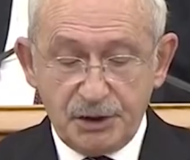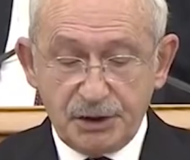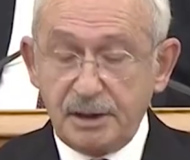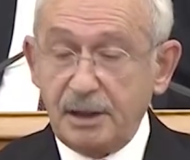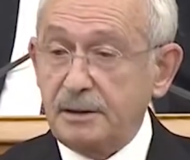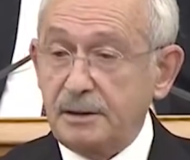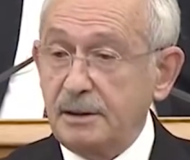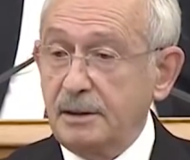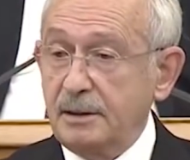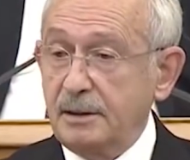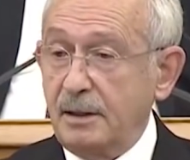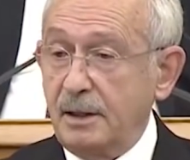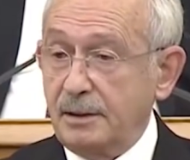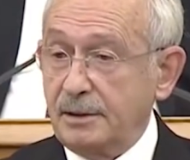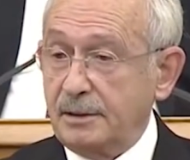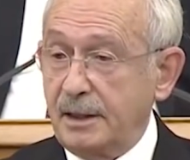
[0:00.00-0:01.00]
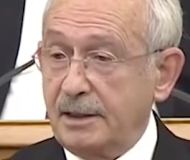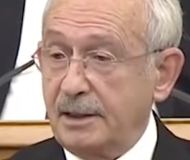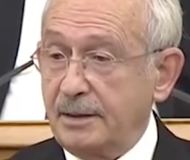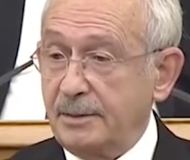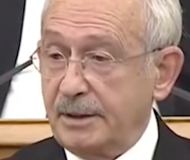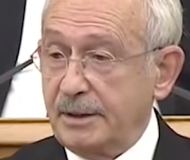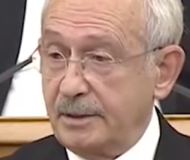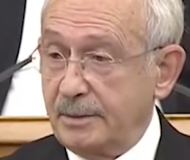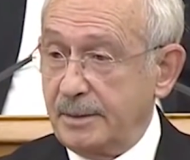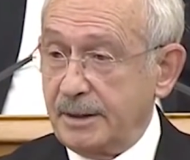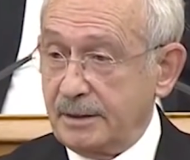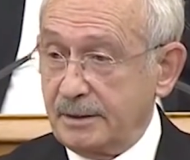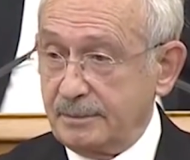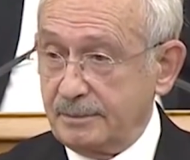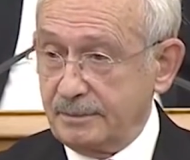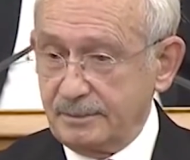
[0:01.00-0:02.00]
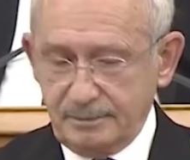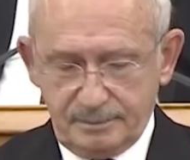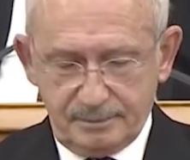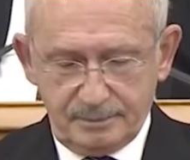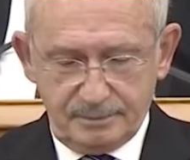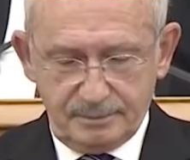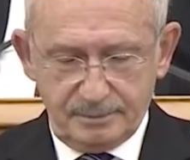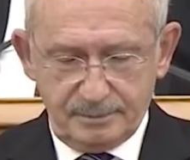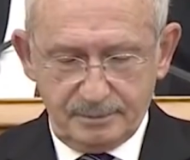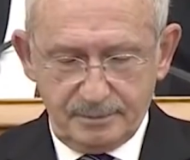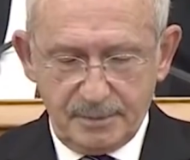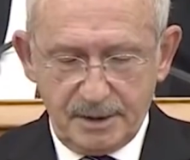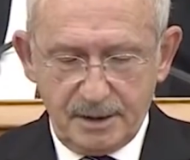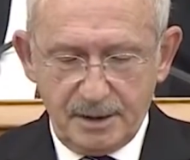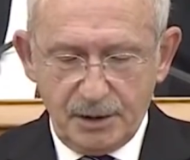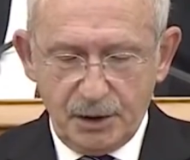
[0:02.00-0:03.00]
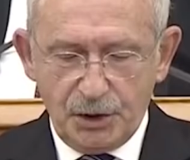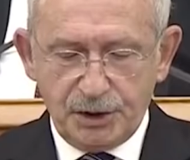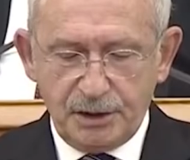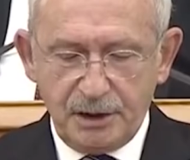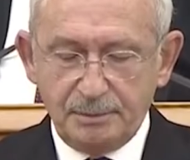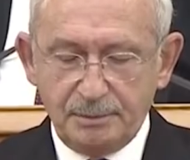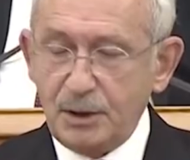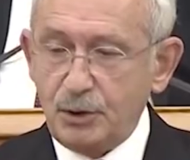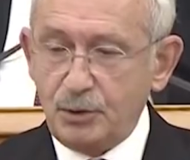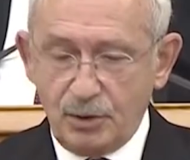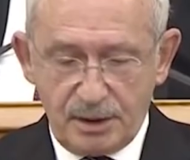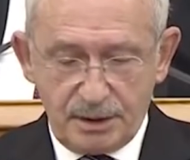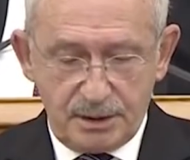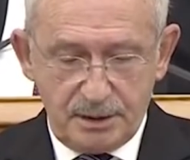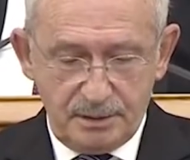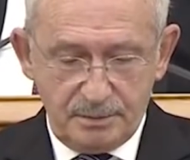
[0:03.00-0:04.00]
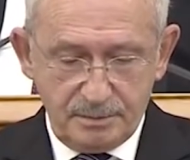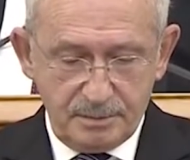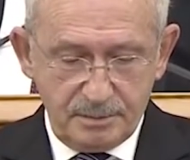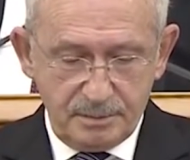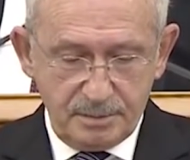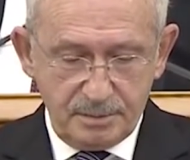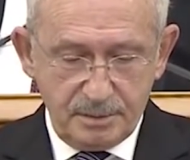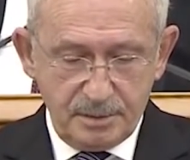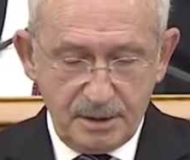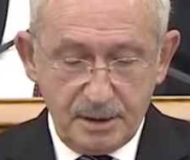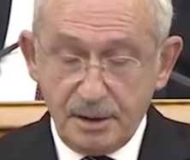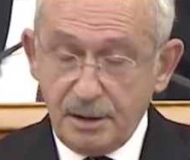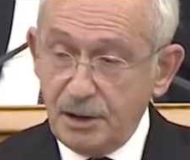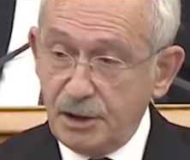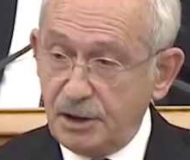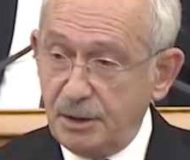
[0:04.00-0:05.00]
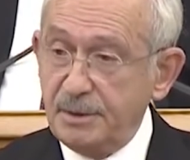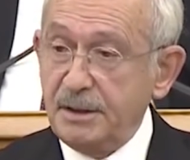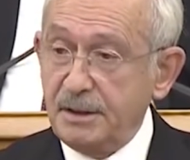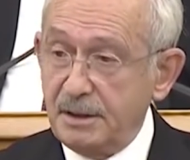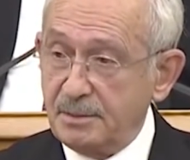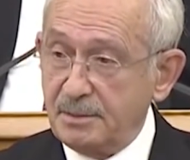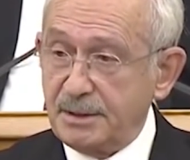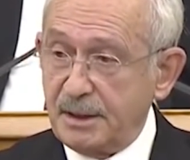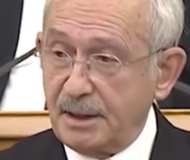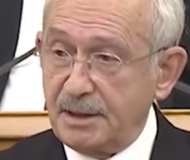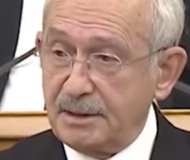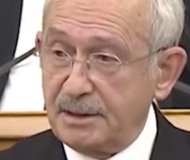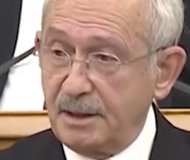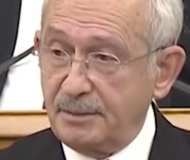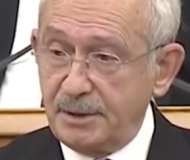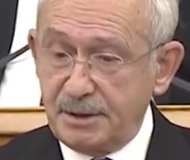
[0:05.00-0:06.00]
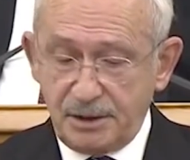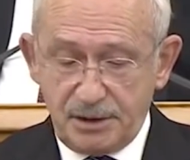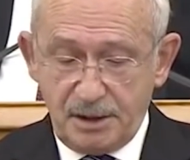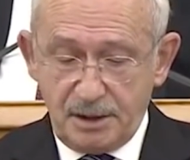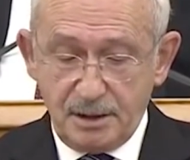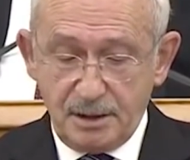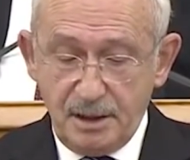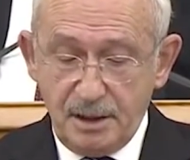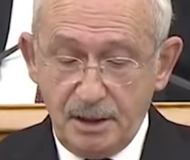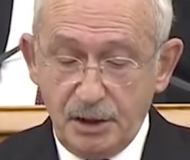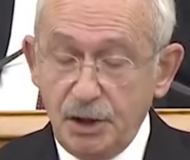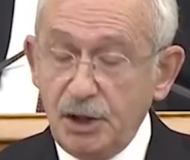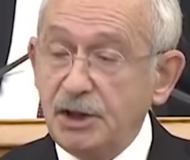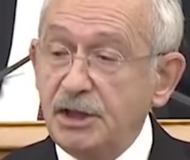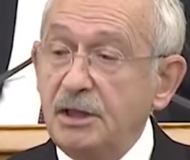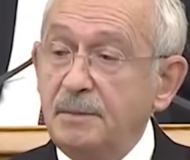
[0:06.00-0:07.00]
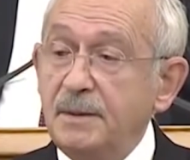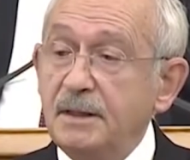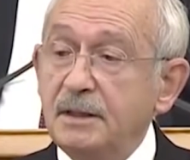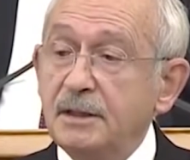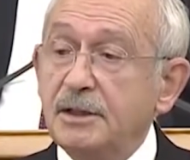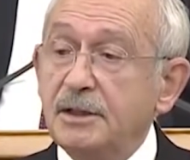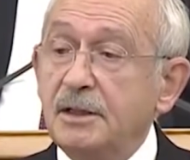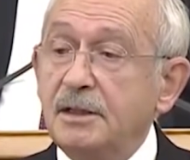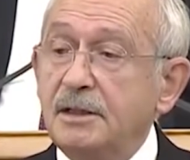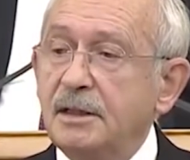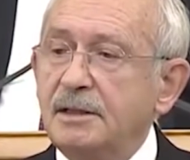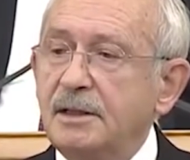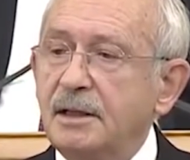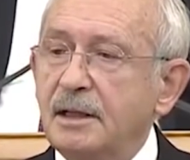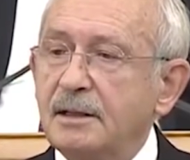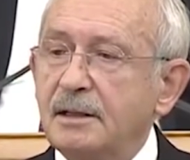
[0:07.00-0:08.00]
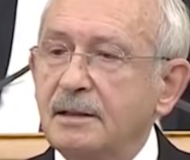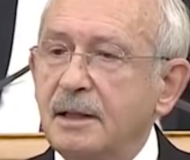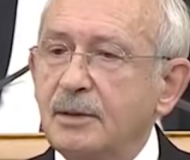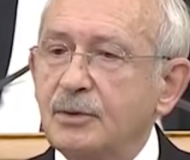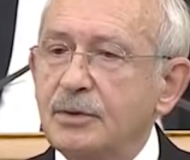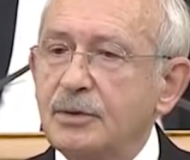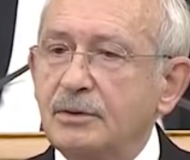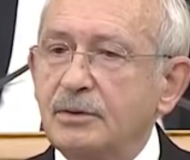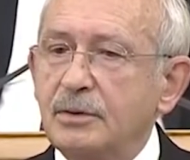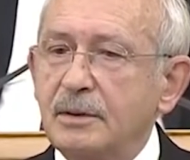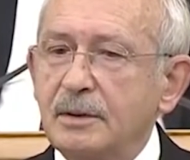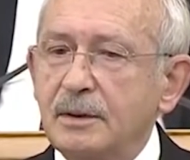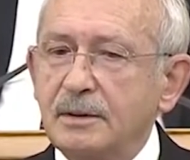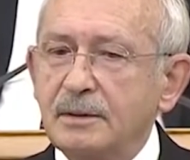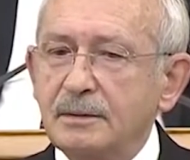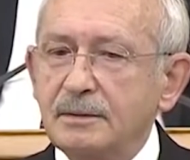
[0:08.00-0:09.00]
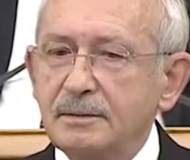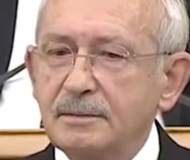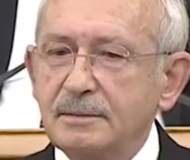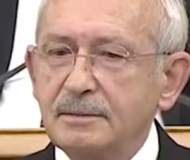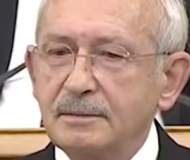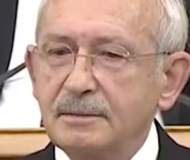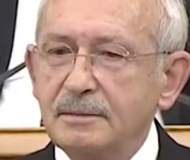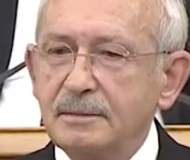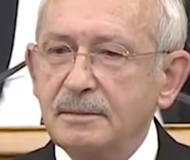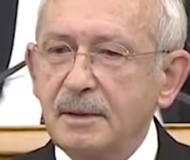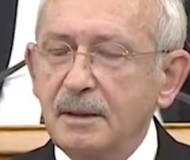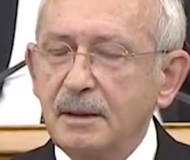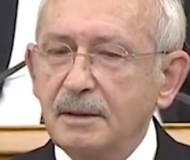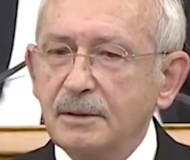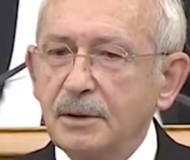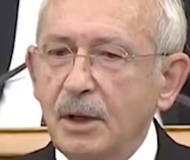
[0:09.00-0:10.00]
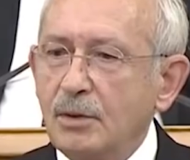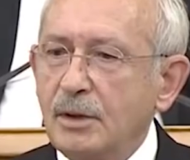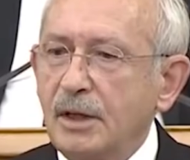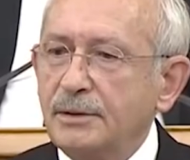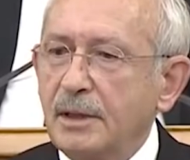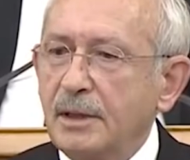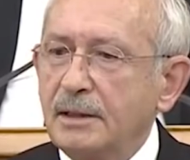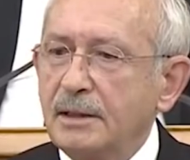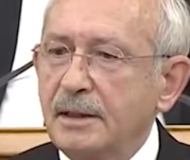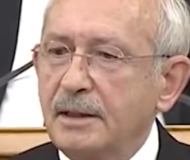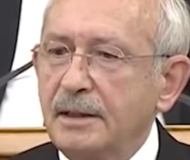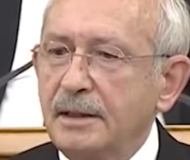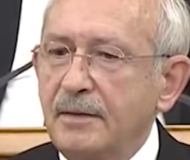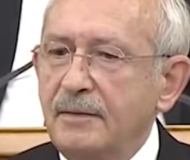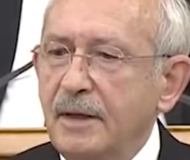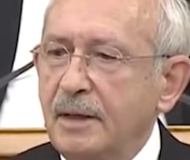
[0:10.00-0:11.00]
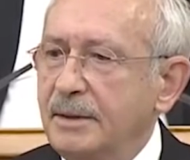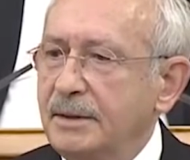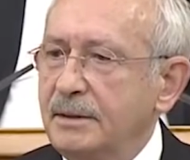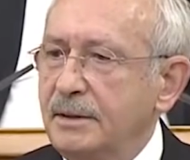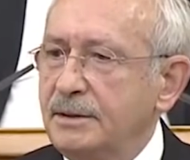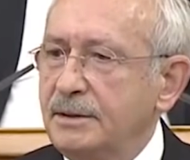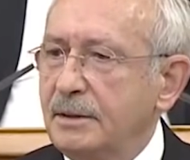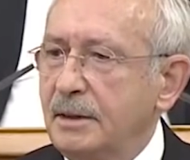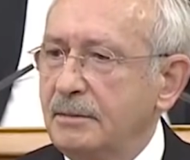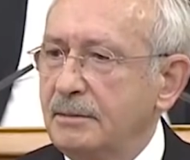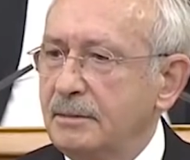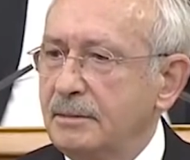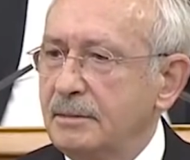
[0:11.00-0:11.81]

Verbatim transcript: işlettiği Antalya Limanı. İşletme süresi 2028'de bitecek. 2047'ye kadar uzatıyorlar. Ya Katarlara ne vermediniz ya?